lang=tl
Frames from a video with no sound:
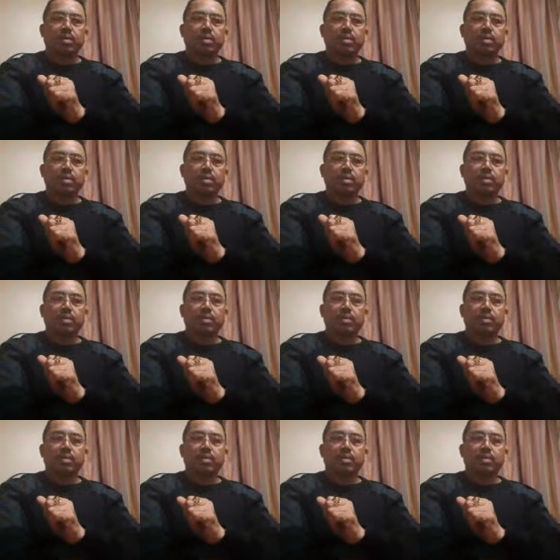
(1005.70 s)

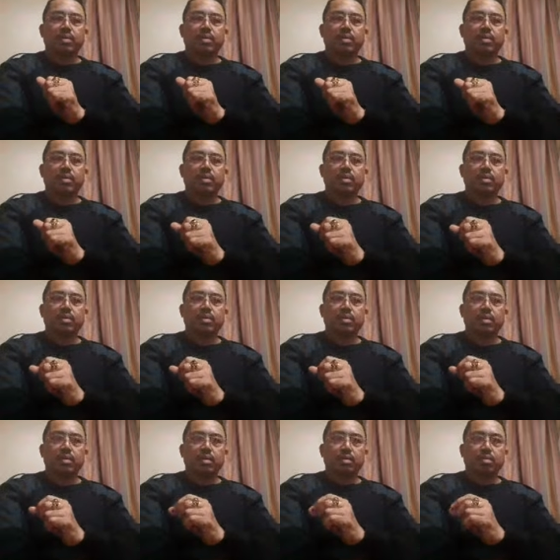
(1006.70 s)
guys
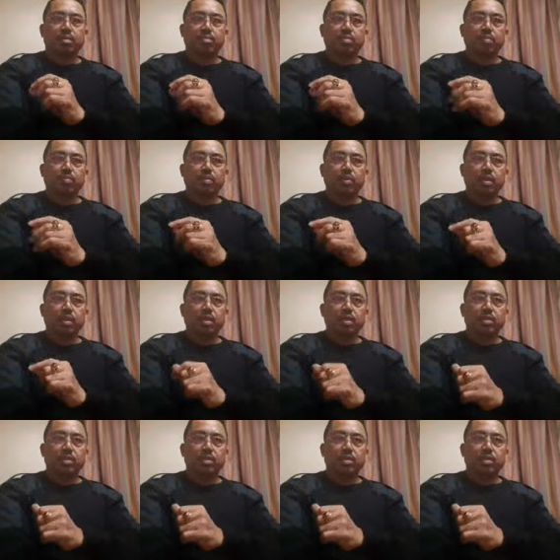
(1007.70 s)
ah uh,